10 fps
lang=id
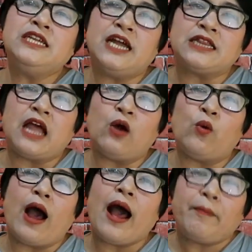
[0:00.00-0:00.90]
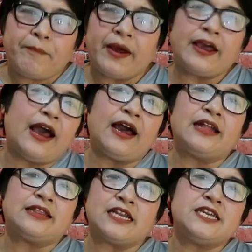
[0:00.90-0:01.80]
tidak tahu apa yang
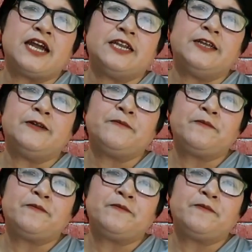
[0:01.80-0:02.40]
akan terjadi.